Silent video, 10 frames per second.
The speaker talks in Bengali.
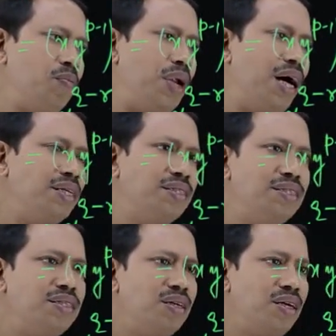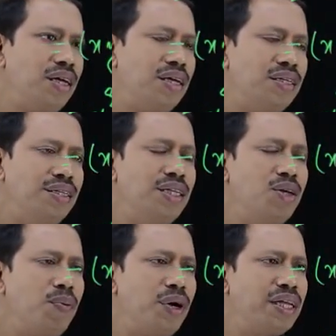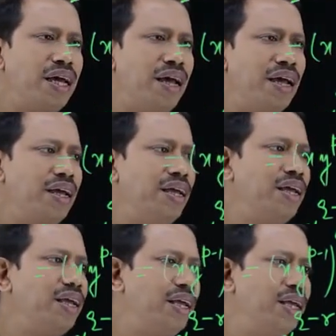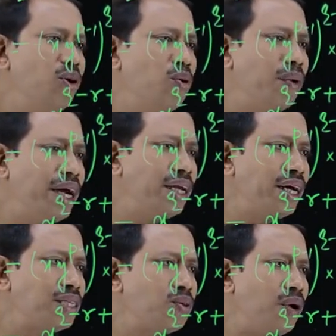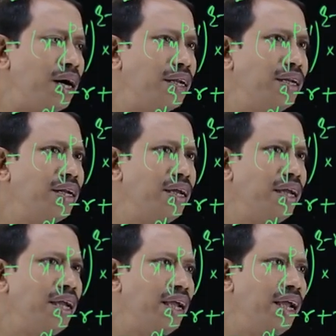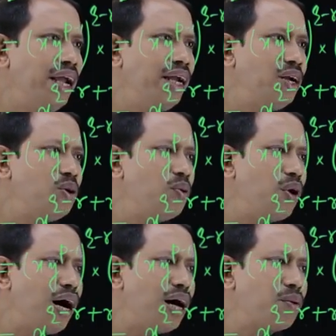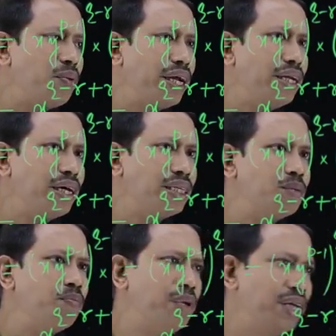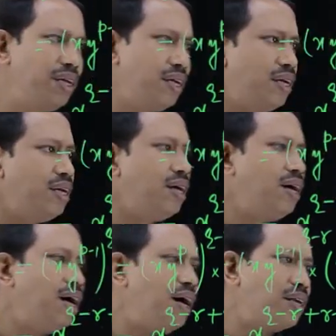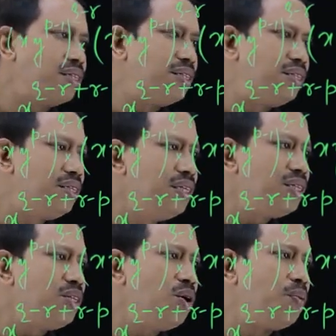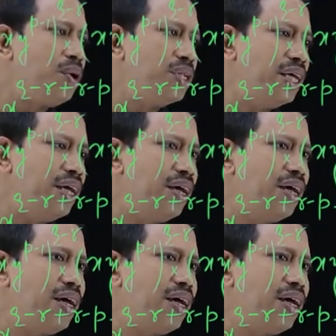প্লাস দ্বিতীয় পদে কিউ মাইনাস ওয়ান ইন্টু আর মাইনাস পি আর তৃতীয় পদে